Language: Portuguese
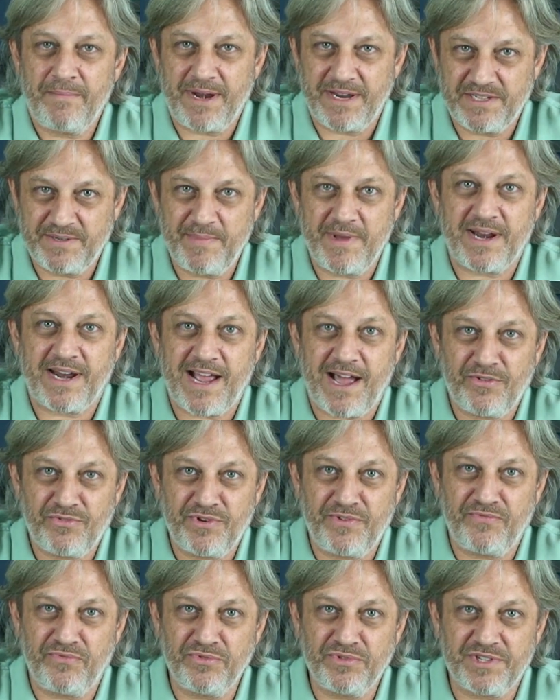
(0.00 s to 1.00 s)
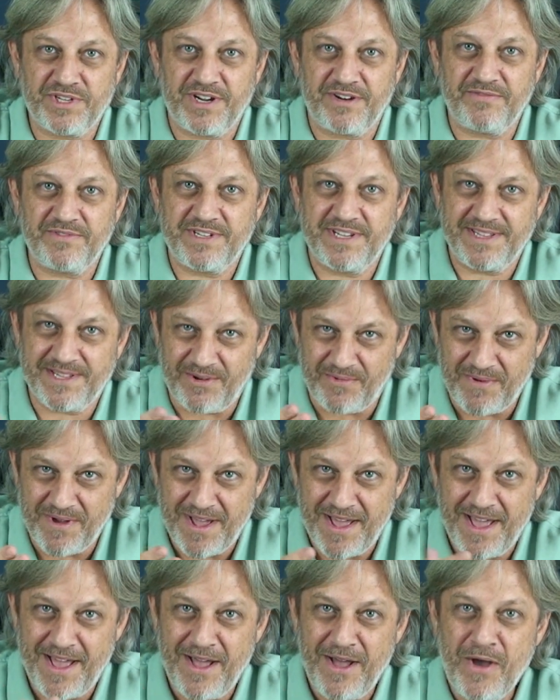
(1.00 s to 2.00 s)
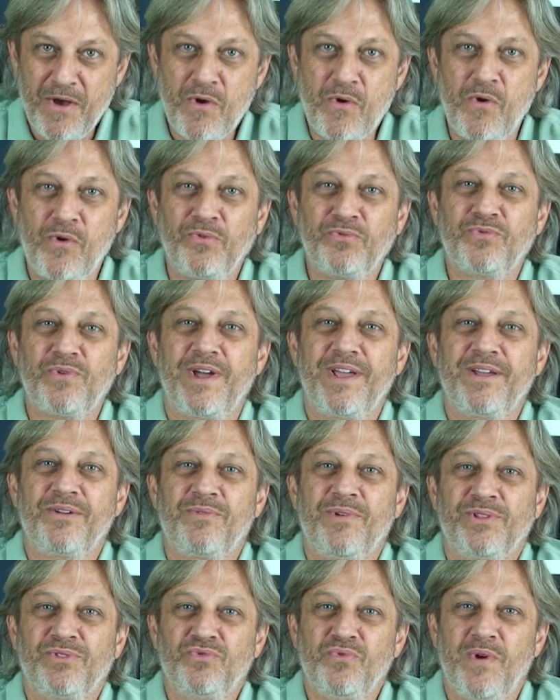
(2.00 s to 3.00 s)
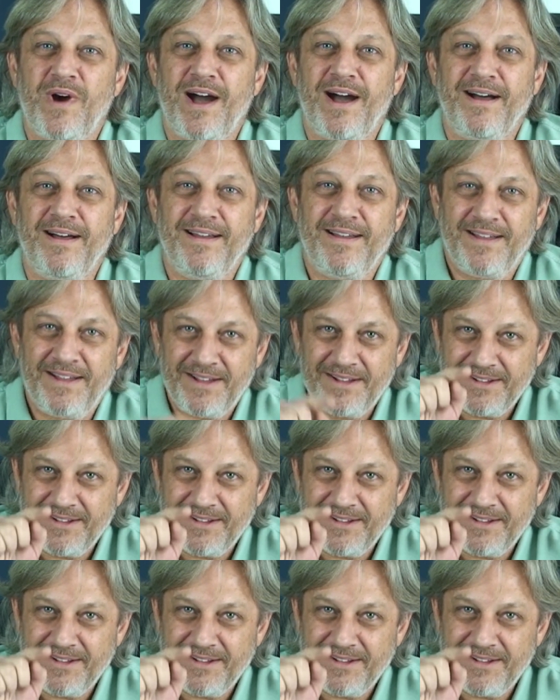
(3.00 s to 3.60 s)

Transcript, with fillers: para esse mercado de food service. Então, conto aí com a tua